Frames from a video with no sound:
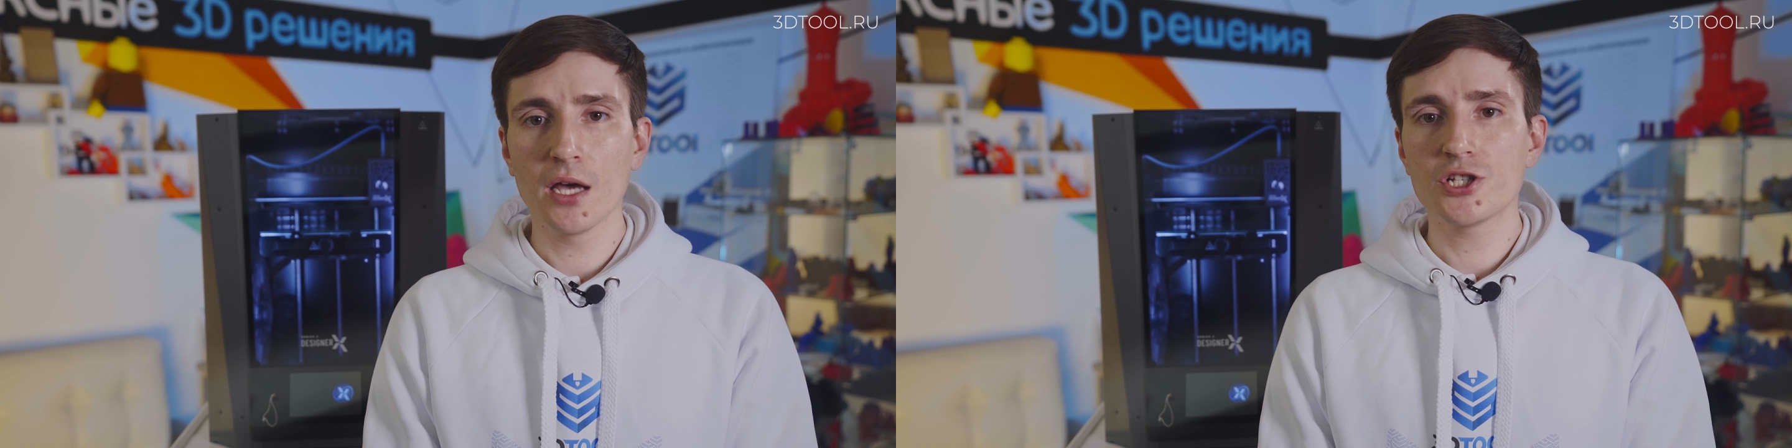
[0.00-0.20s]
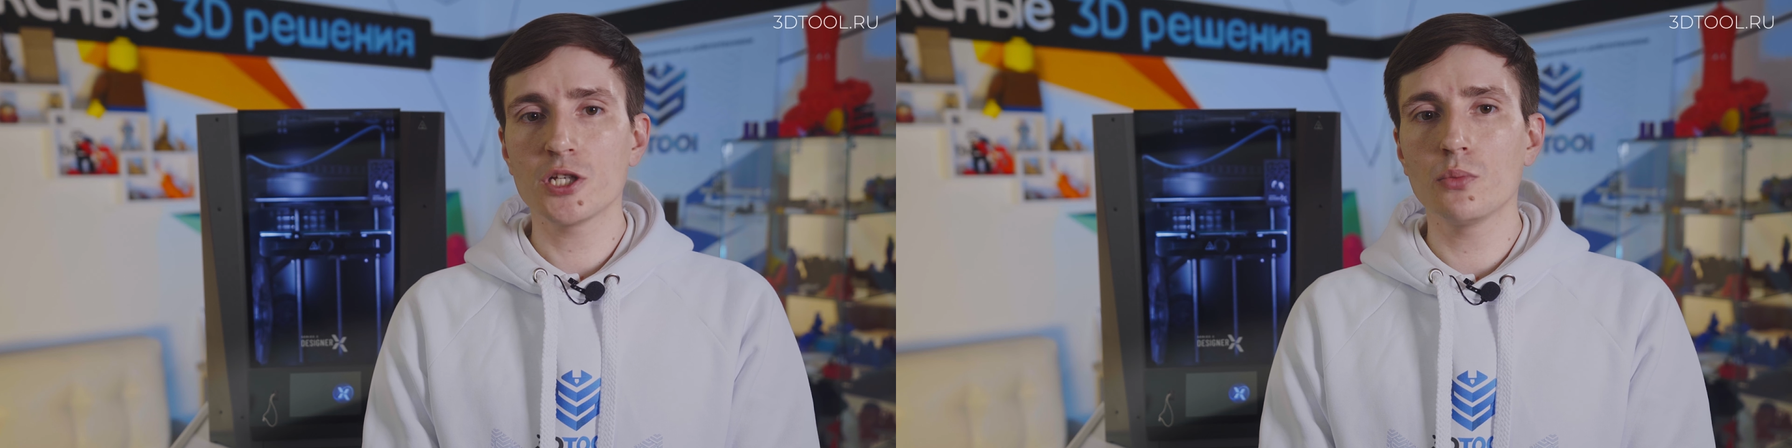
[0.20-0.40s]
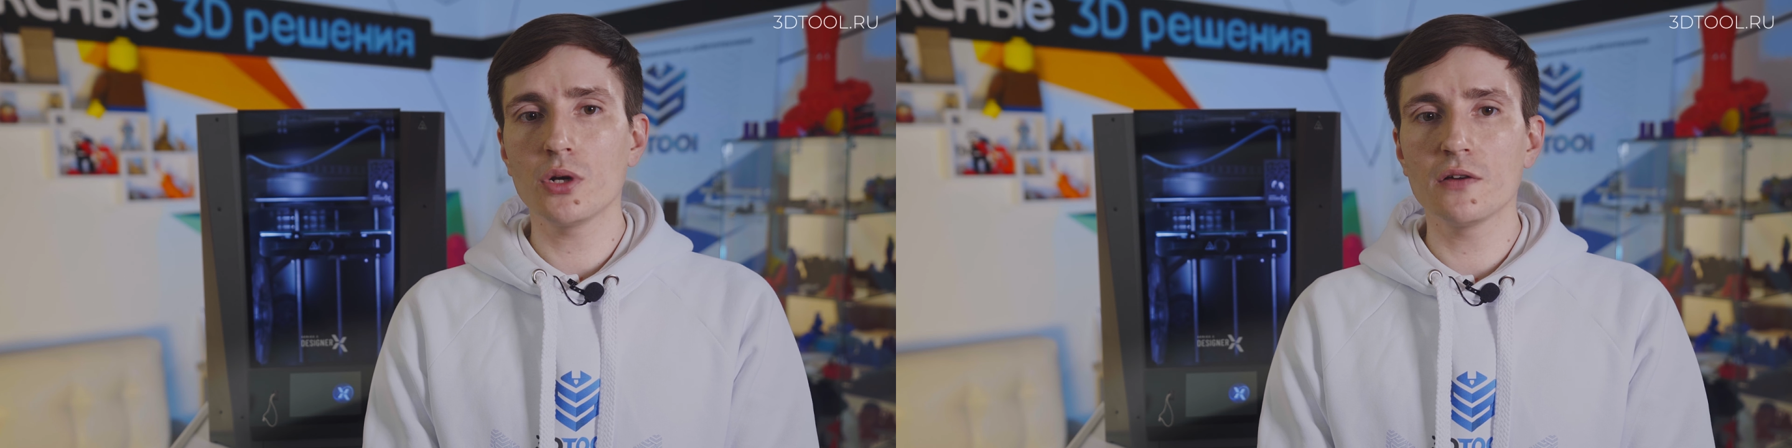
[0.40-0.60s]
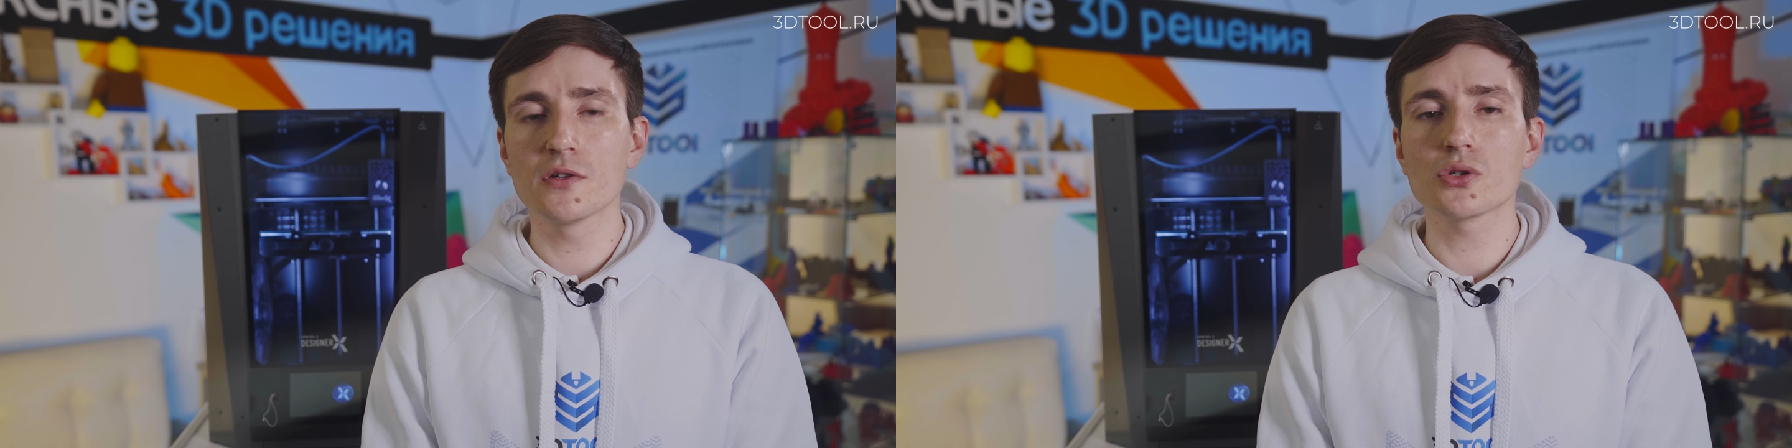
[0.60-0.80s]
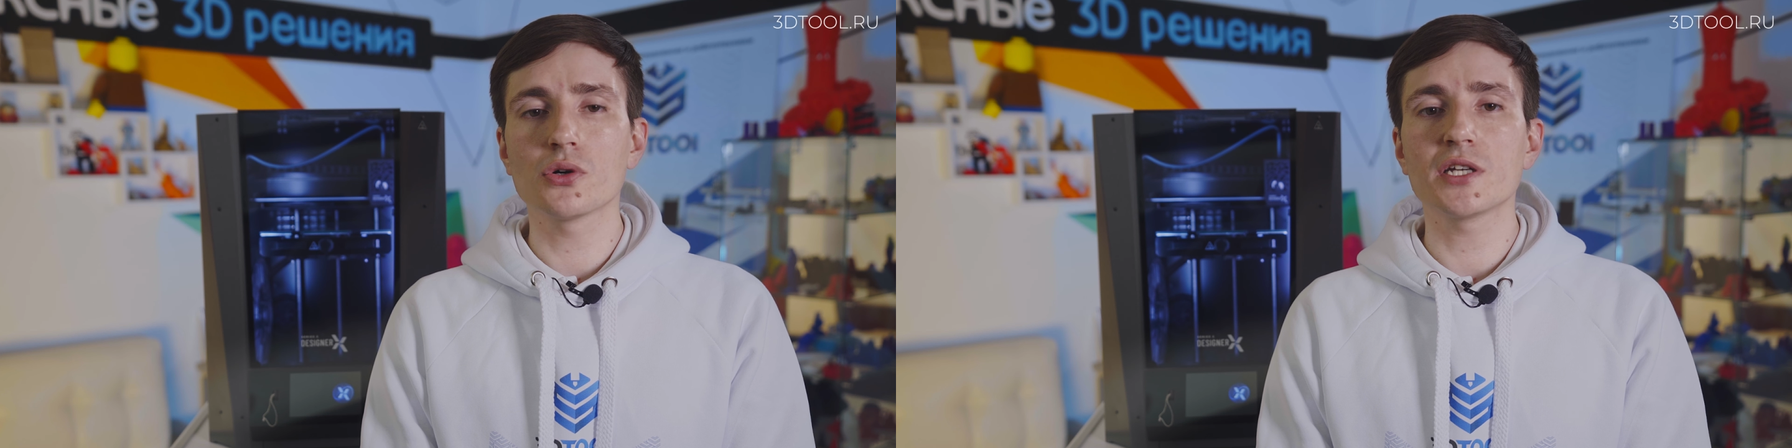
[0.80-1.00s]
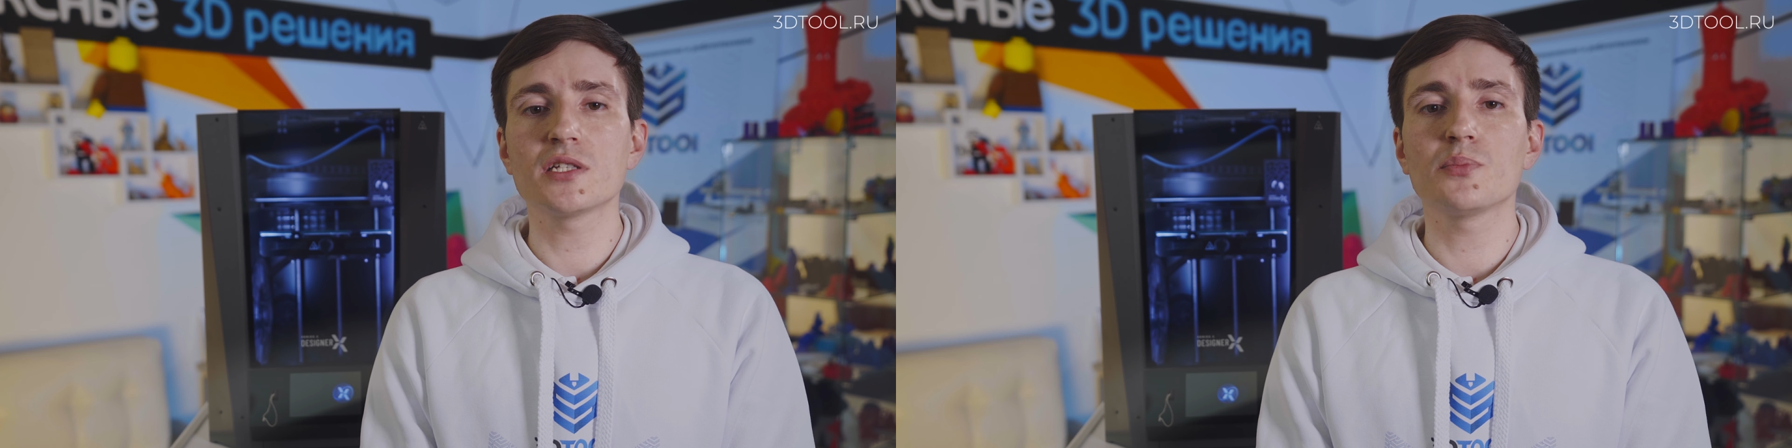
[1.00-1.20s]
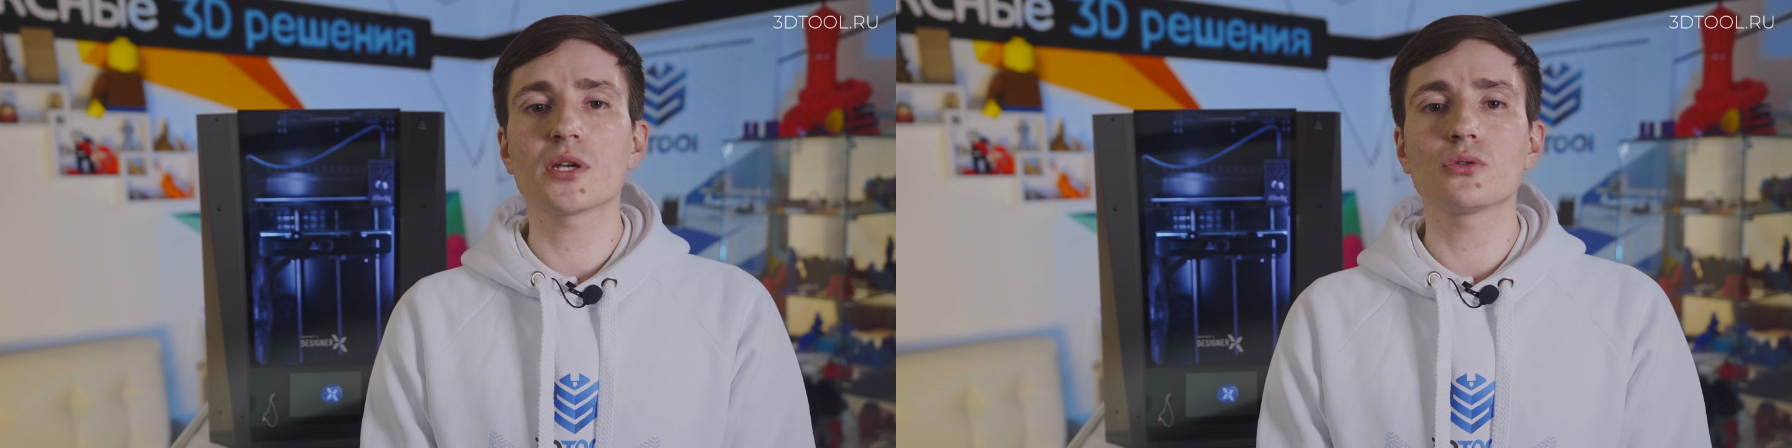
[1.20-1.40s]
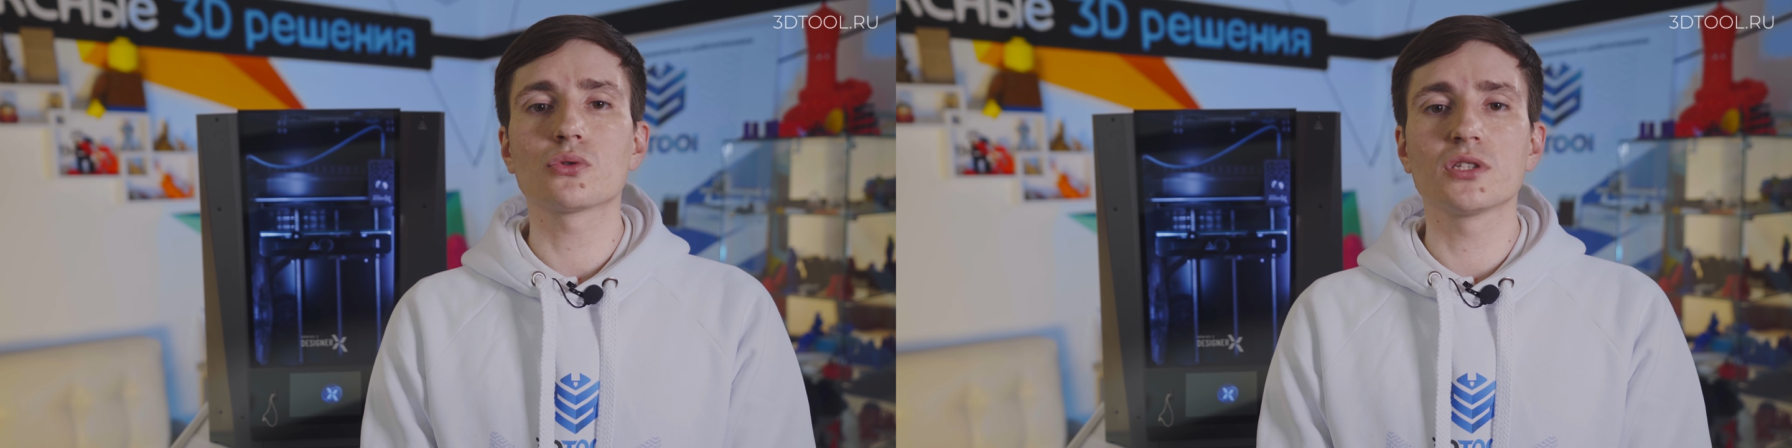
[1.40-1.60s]
Чем более высокой
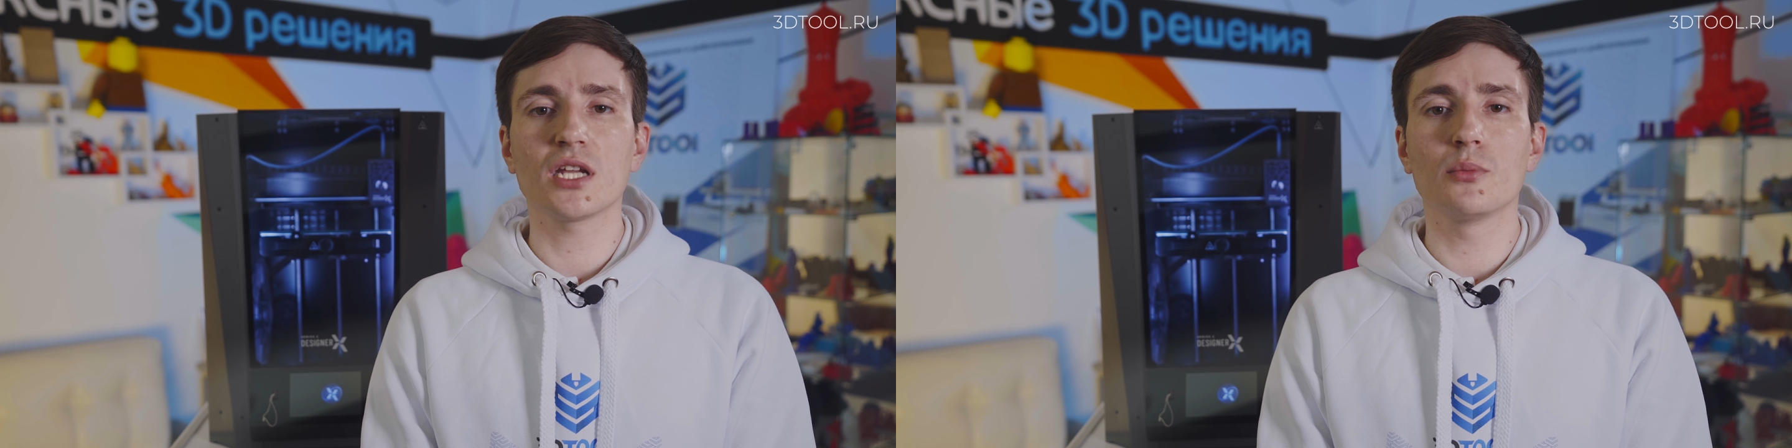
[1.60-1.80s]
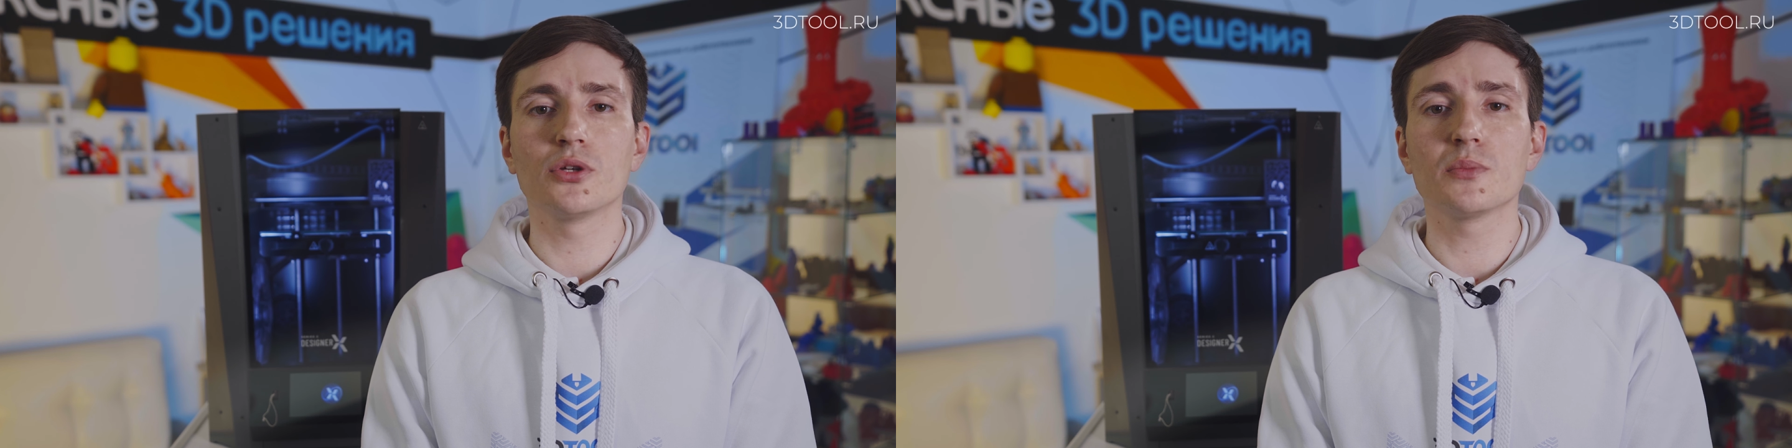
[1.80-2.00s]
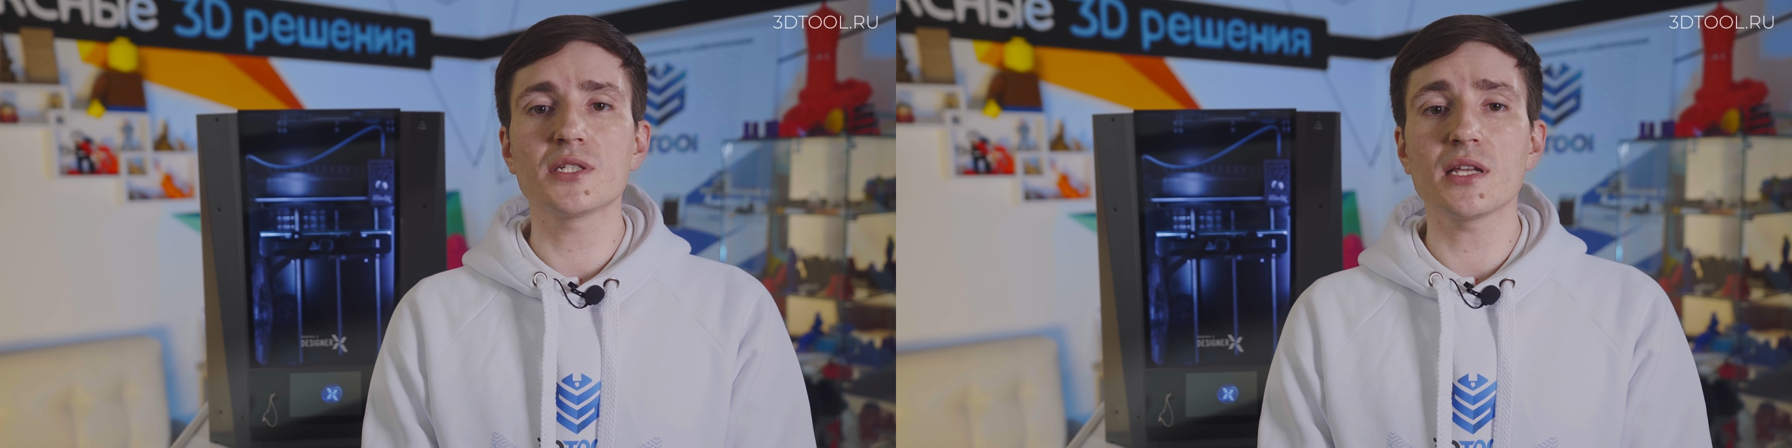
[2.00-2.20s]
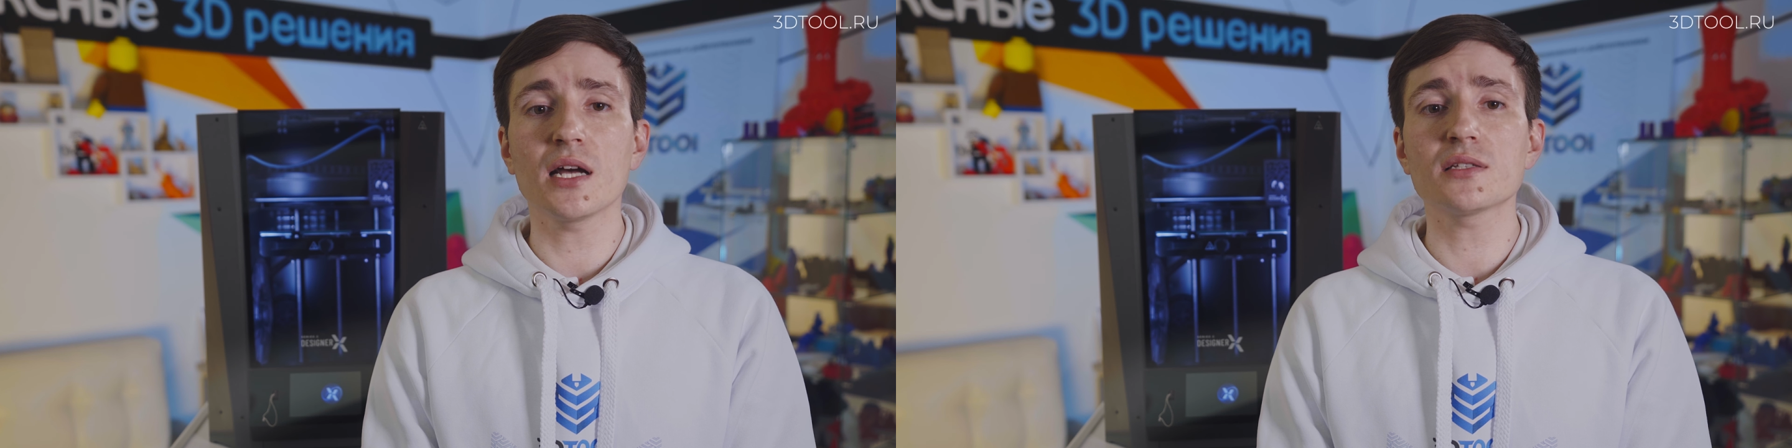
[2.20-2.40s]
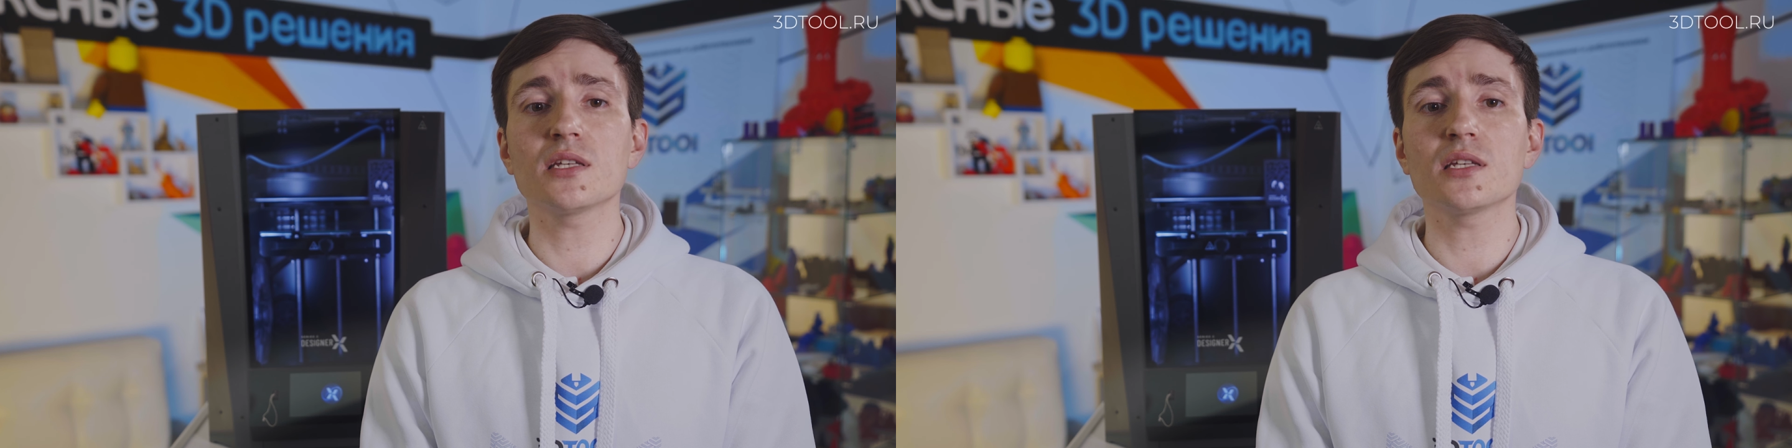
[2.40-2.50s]
температуры требует материал,